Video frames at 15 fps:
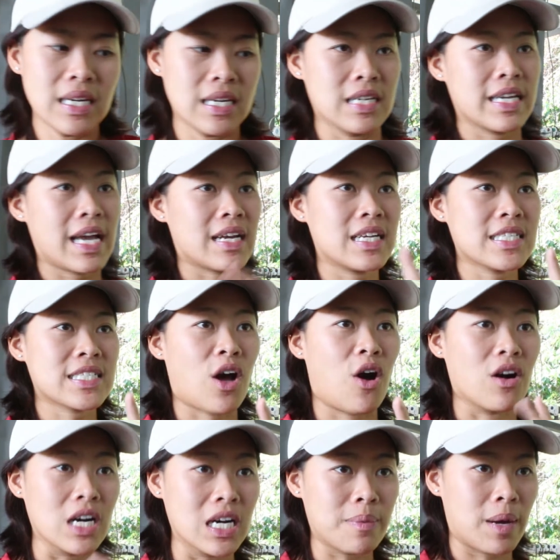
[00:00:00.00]
หรืออย่างที่สอง
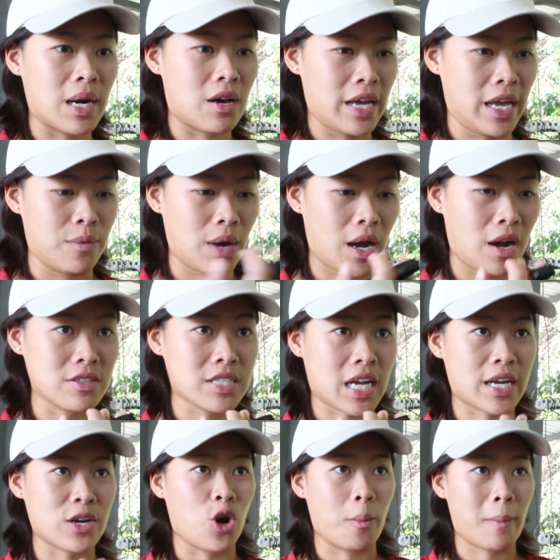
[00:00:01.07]
คือพอเราเห็นว่าเขาจะ
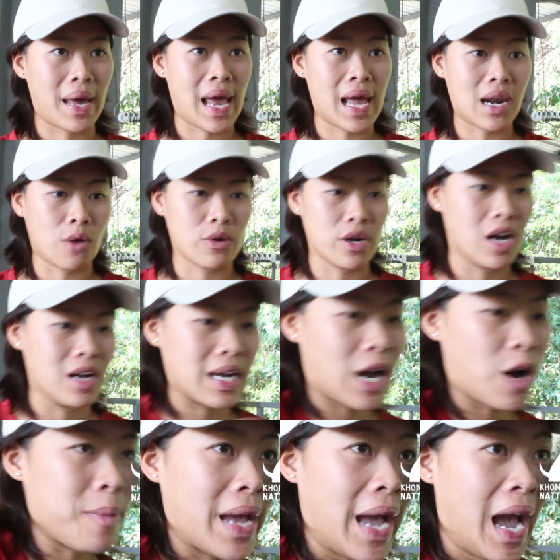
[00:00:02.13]
กระโดดมาแล้วเราเดิน
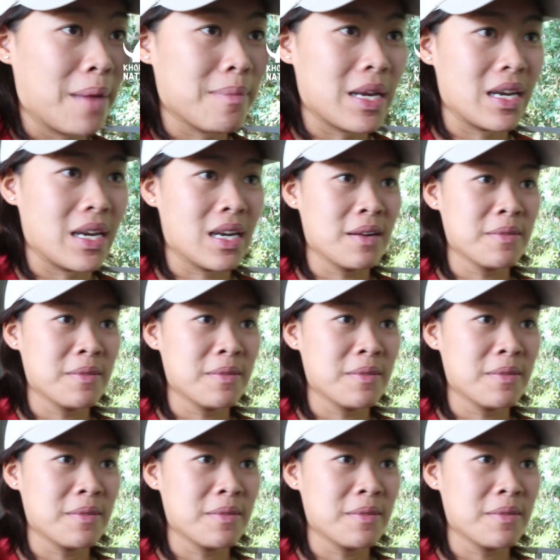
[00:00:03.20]
เข้าไปหามัน